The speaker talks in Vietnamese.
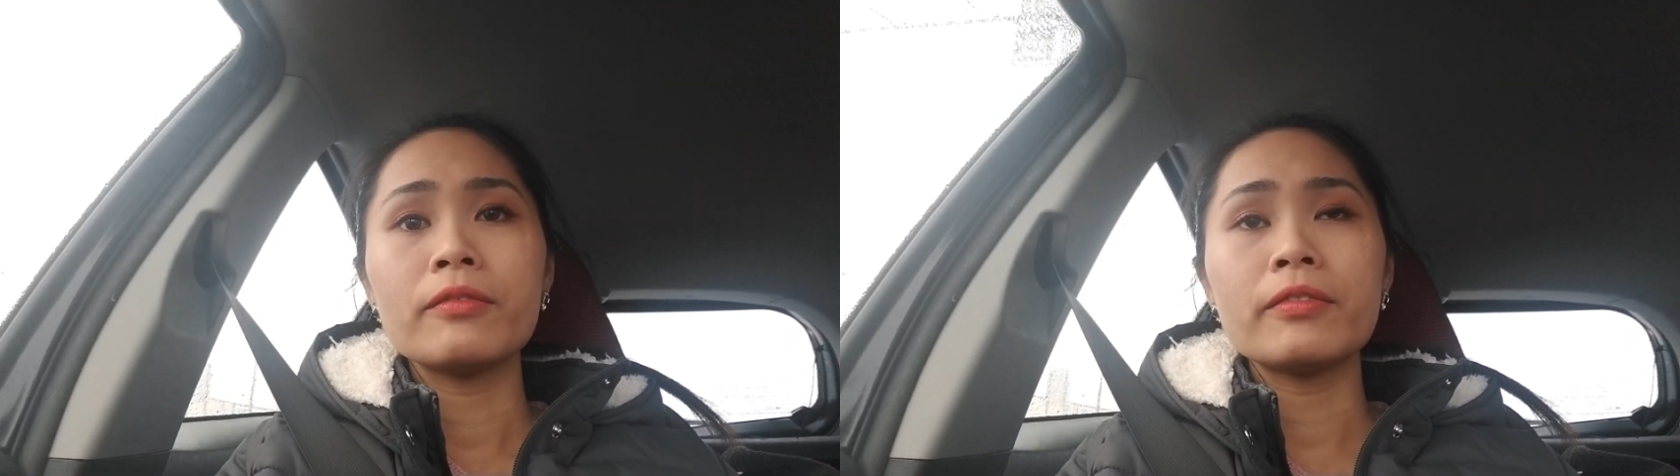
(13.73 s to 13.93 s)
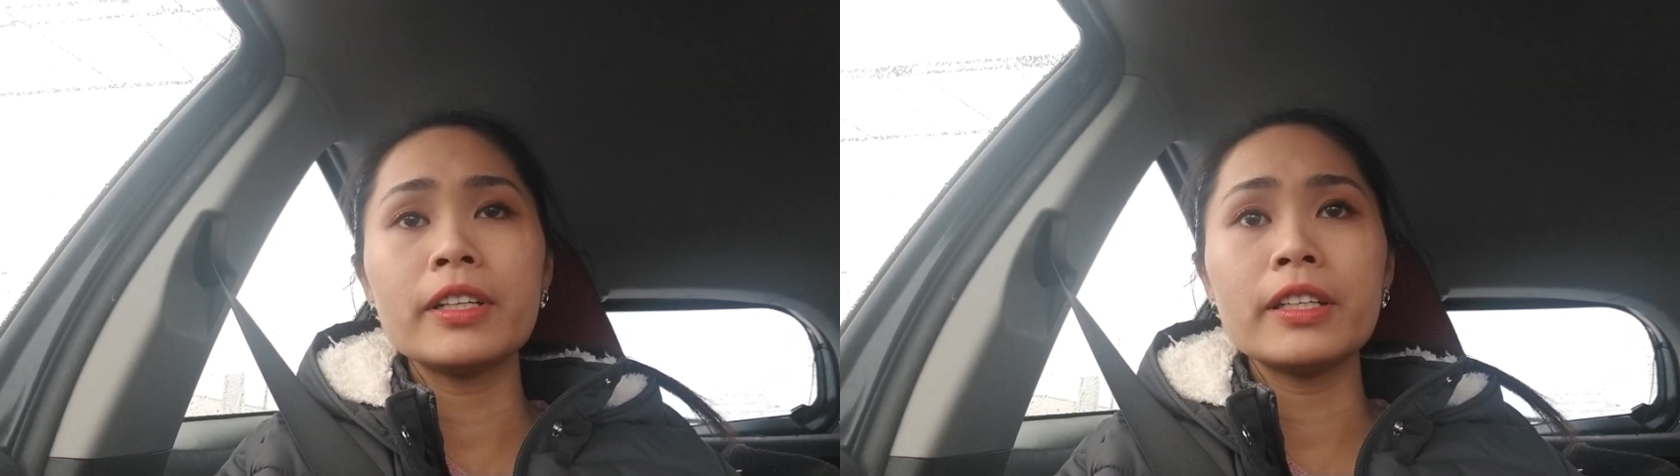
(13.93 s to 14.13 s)

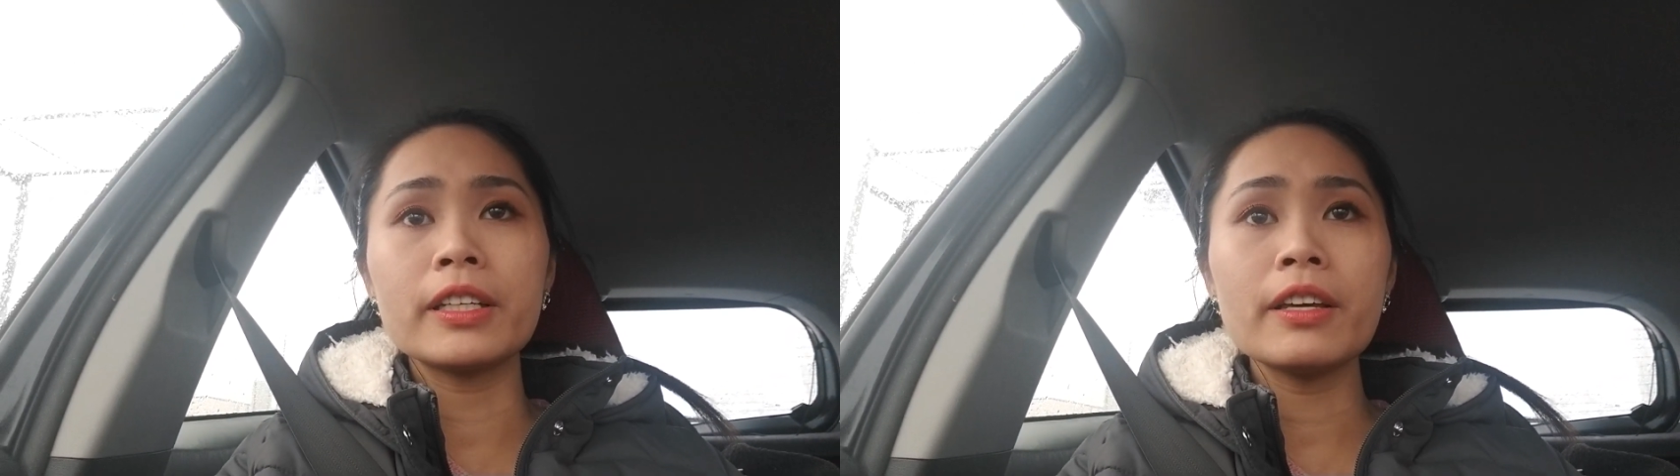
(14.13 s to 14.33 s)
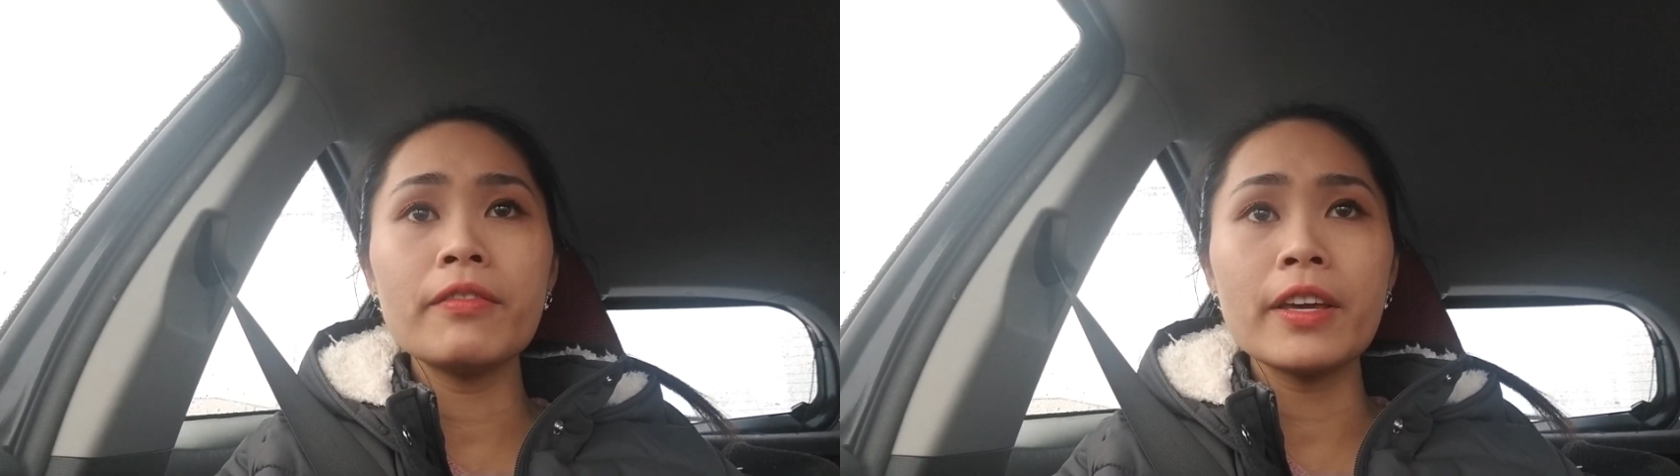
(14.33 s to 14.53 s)

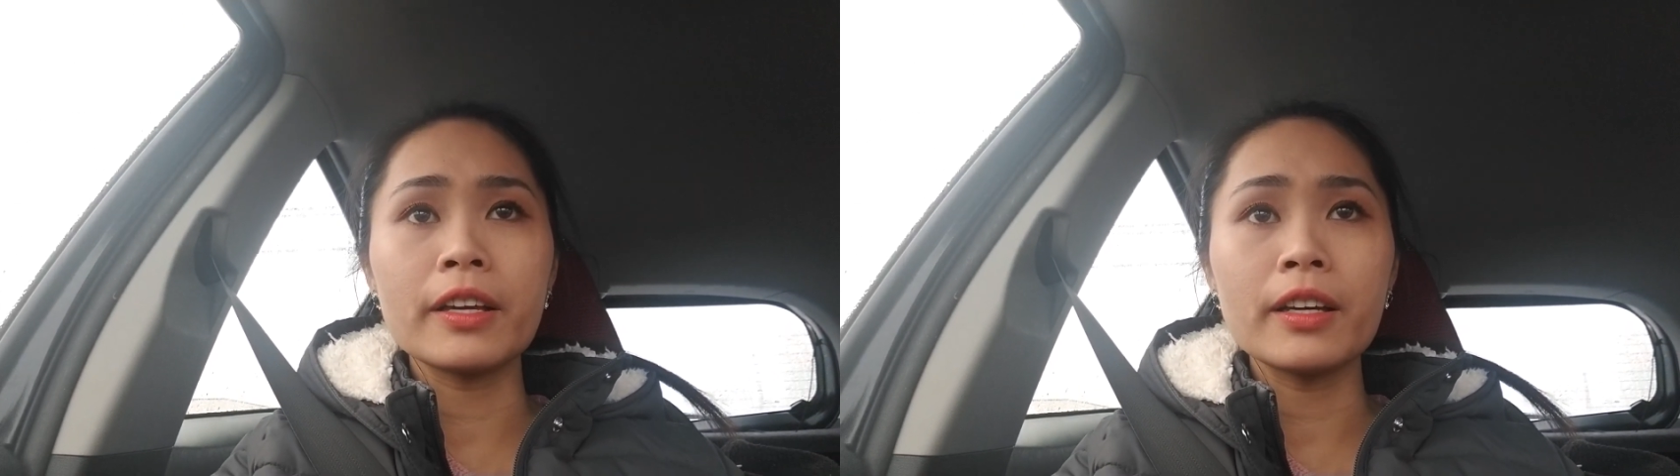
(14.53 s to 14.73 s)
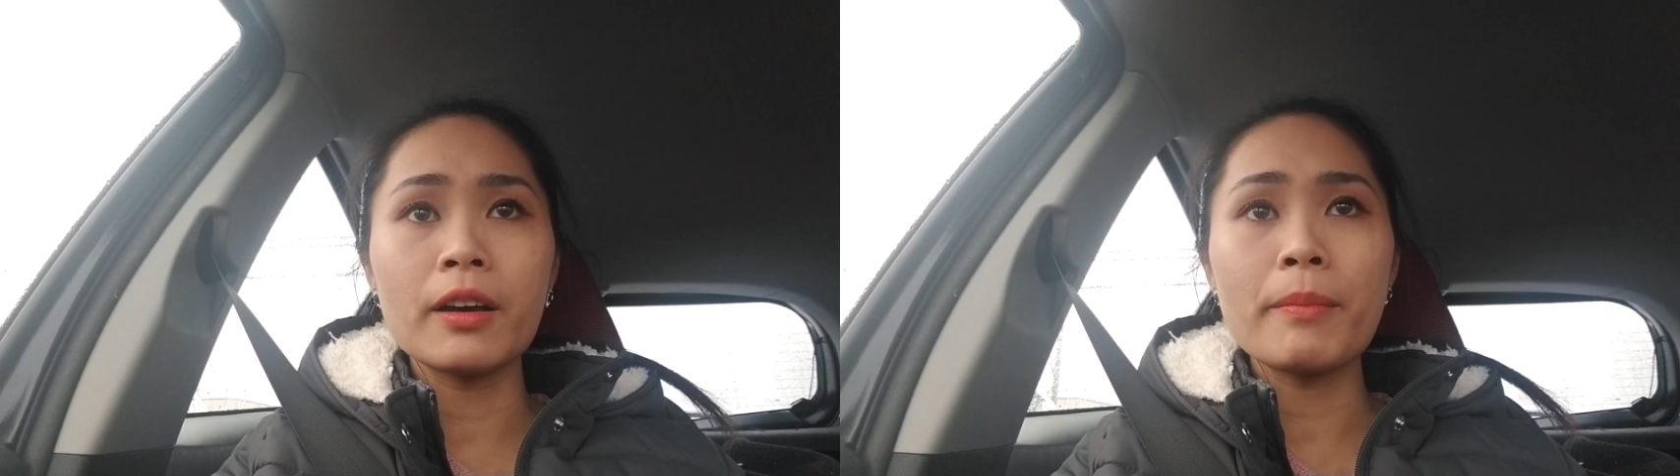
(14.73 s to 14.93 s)
Về cái
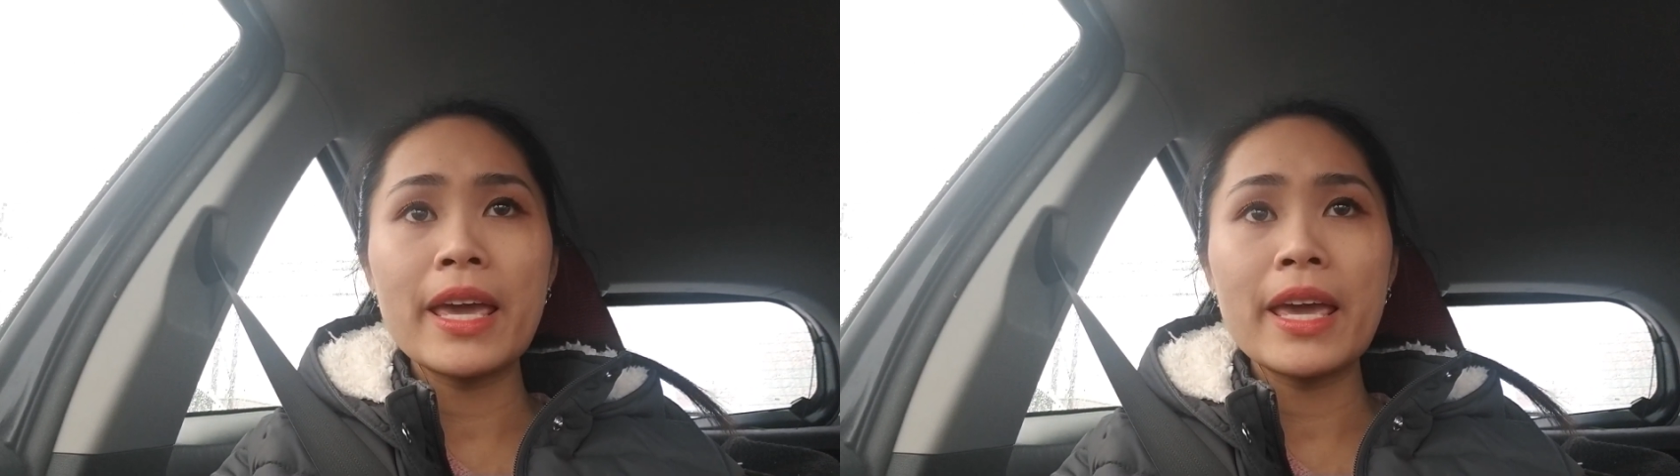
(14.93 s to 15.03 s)
việc ờ,